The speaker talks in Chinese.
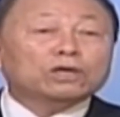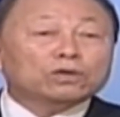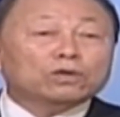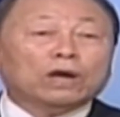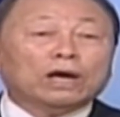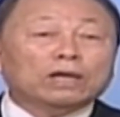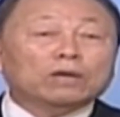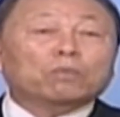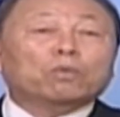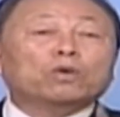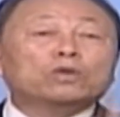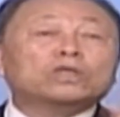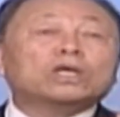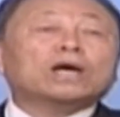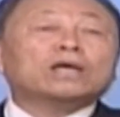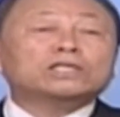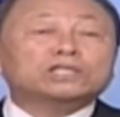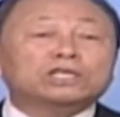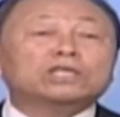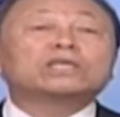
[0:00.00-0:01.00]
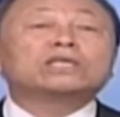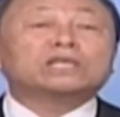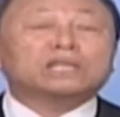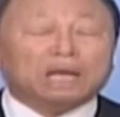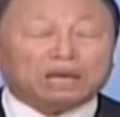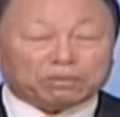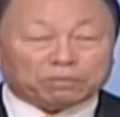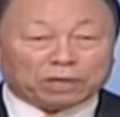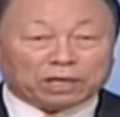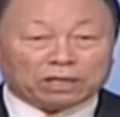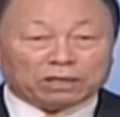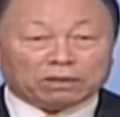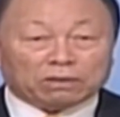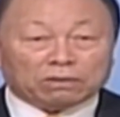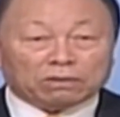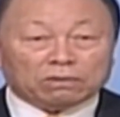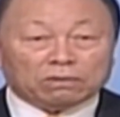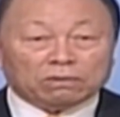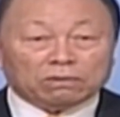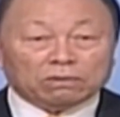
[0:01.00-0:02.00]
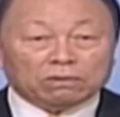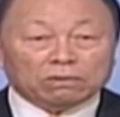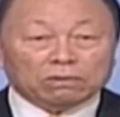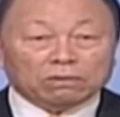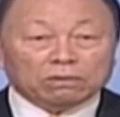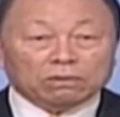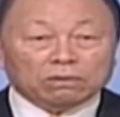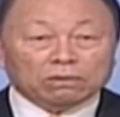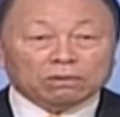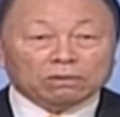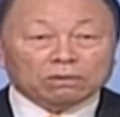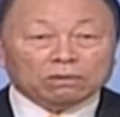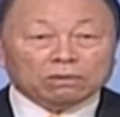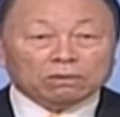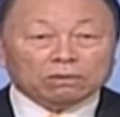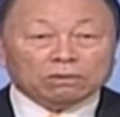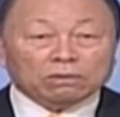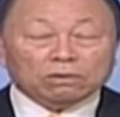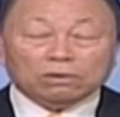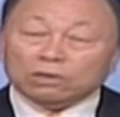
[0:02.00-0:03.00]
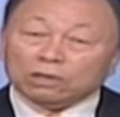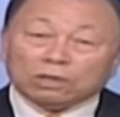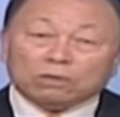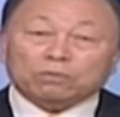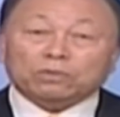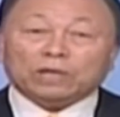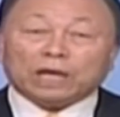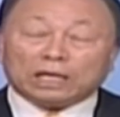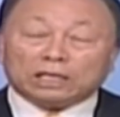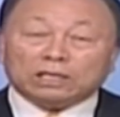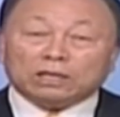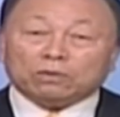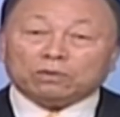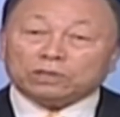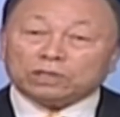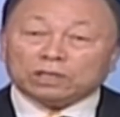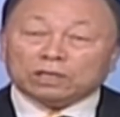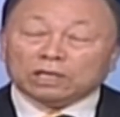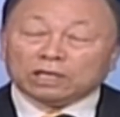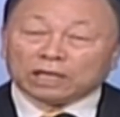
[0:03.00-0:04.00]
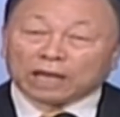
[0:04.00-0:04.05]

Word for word: 照镜子的时候，我们向镜子吐吐沫，打碎镜子。